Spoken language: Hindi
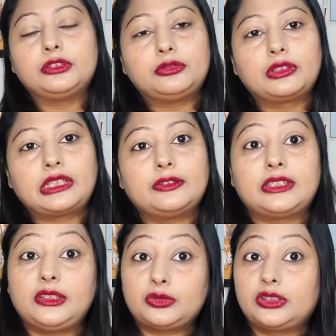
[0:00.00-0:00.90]
कुर्ता होता है
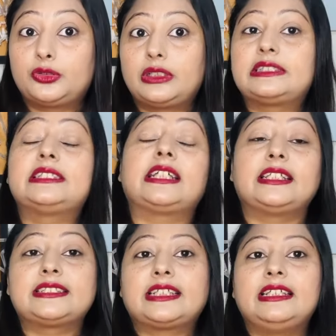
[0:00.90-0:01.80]
ना उससे थोड़ा सा ज़्यादा
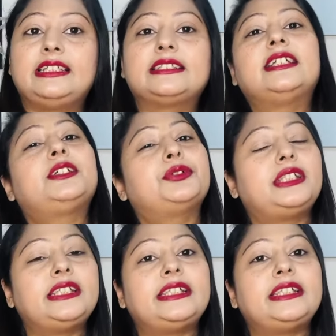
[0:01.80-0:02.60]
इसका लेंथ है क्योंकि ये